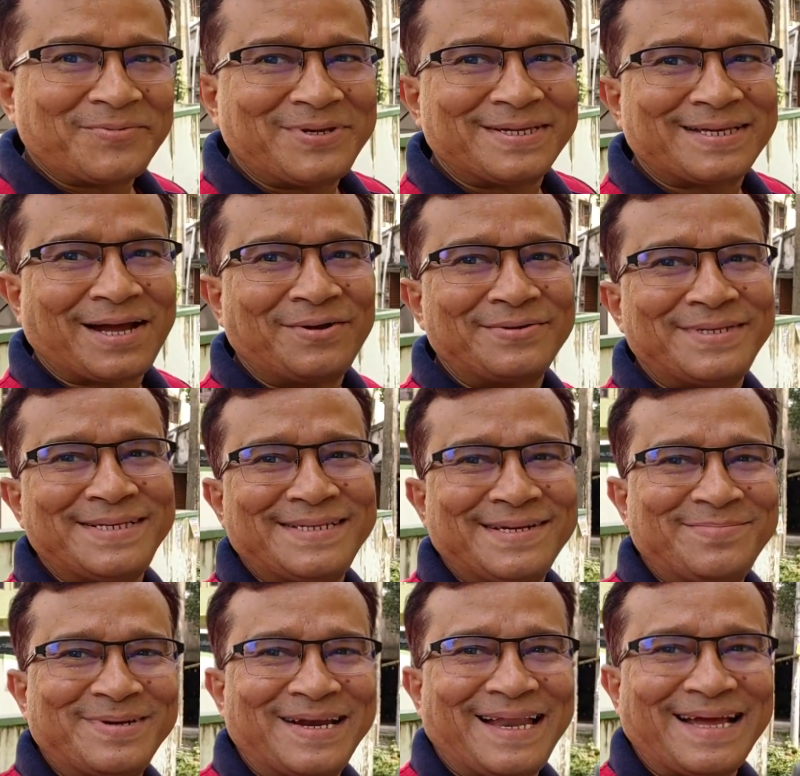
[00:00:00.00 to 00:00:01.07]
আমি যে সাউন্ড
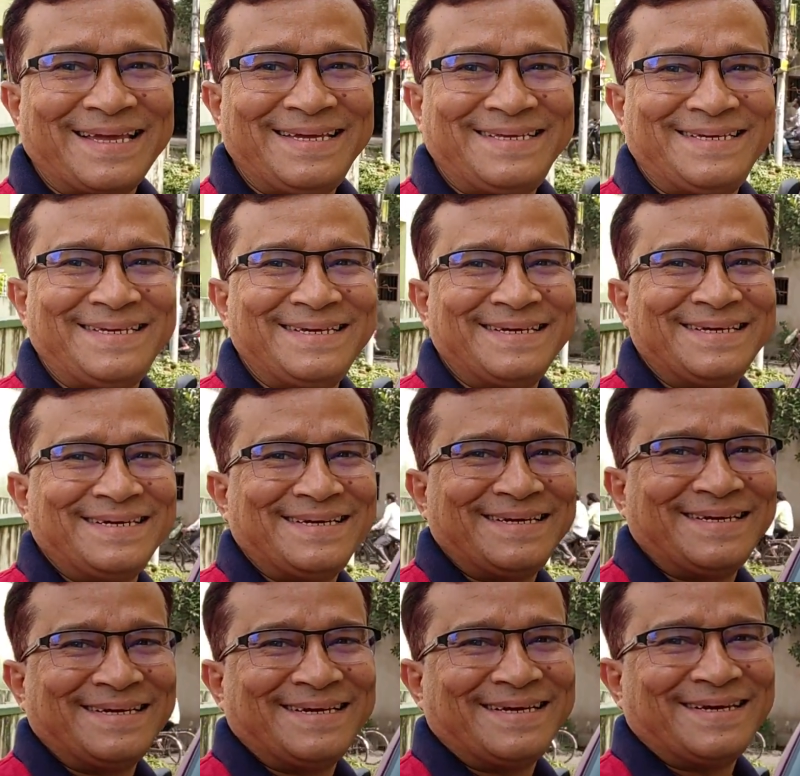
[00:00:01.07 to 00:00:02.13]
সিস্টেমটা লাগিয়েছি
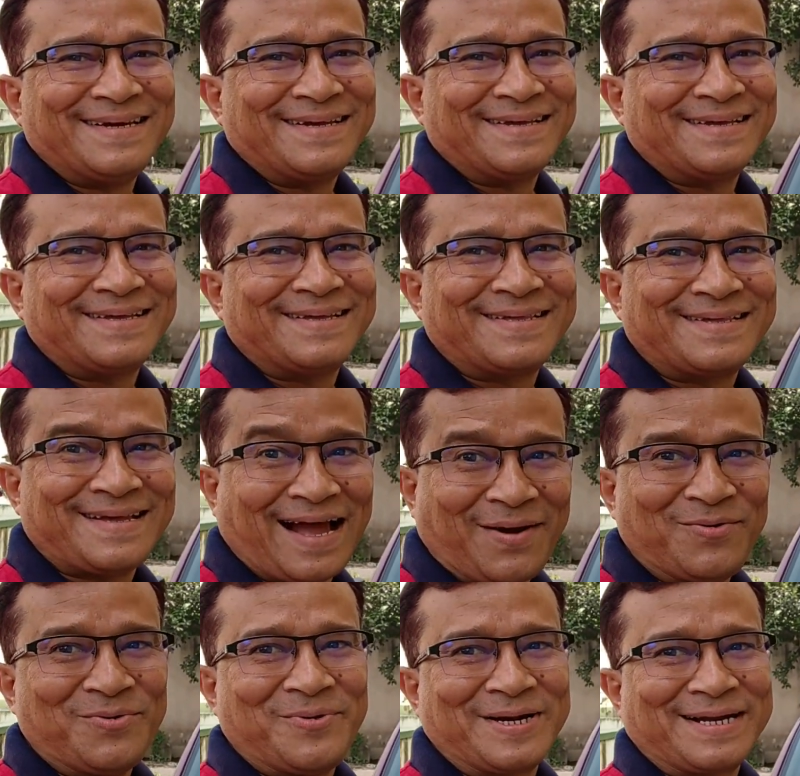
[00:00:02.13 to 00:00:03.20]

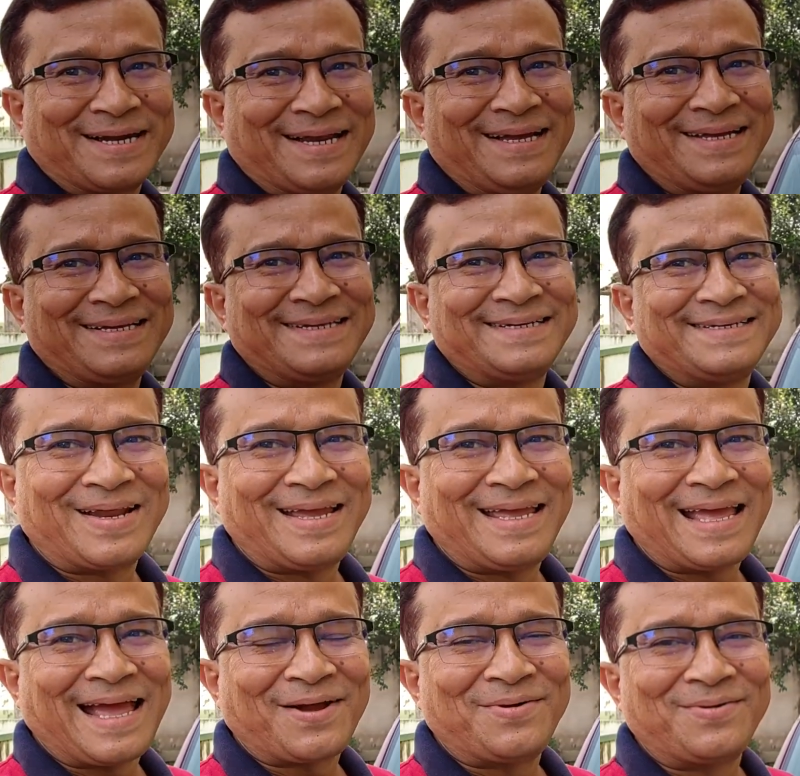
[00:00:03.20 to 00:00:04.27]
সাব ওভারটা ওটাই
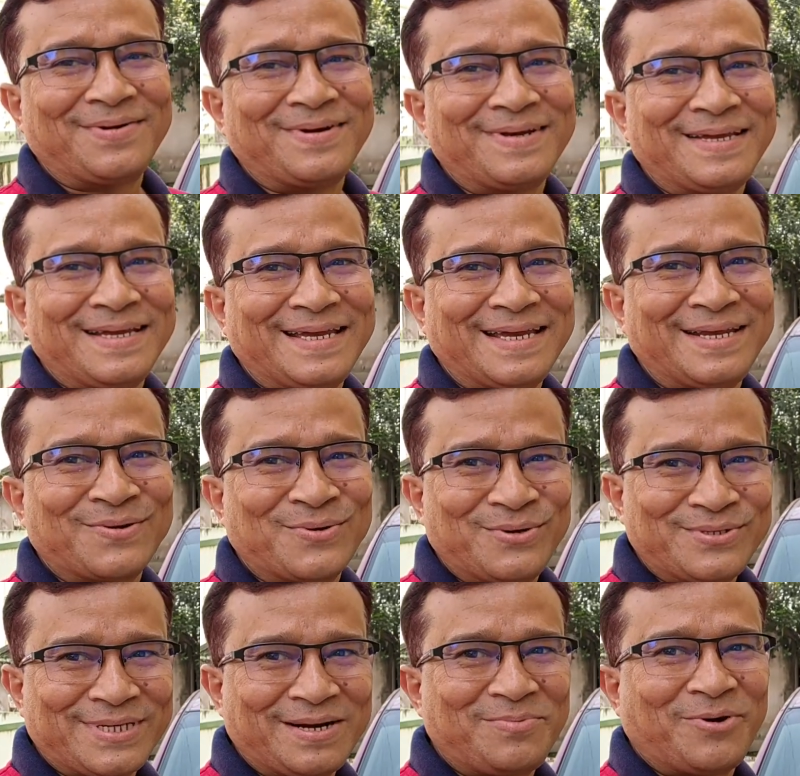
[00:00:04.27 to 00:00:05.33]
এখন
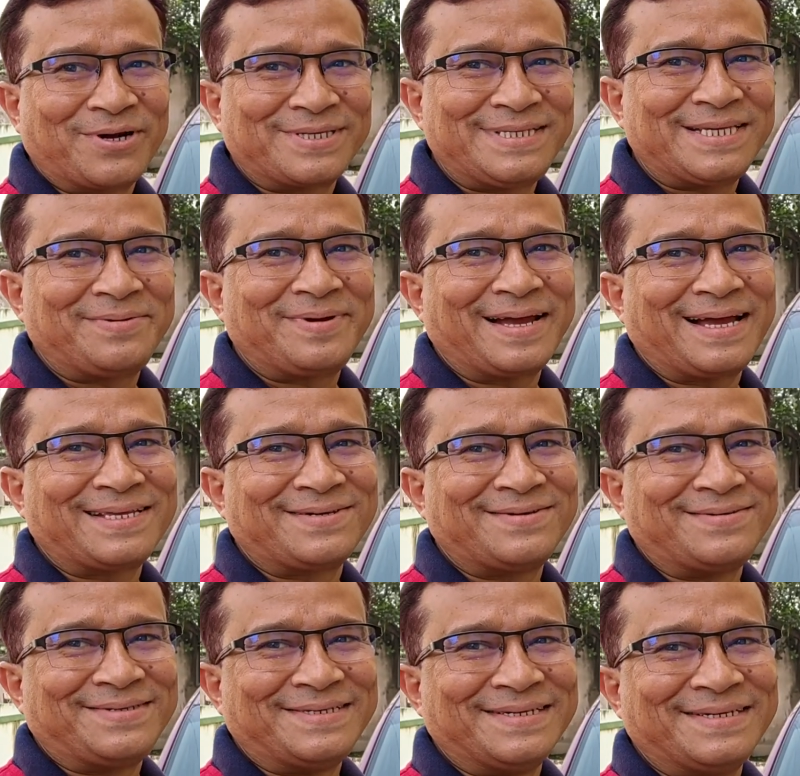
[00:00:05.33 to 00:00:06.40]
এনক্লোজার বক্স হিসাবে কাজ
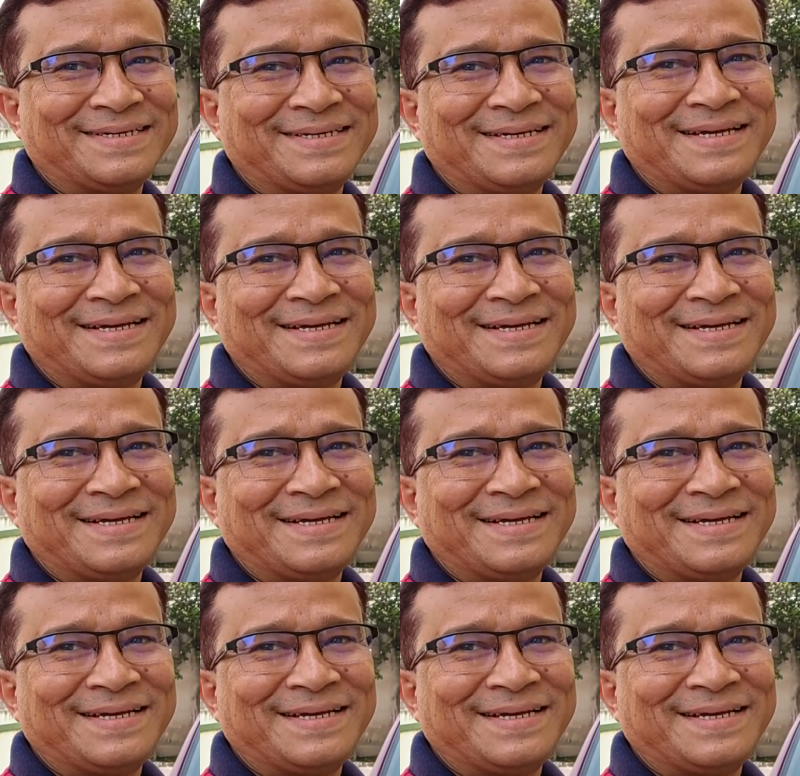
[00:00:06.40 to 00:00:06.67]
করছে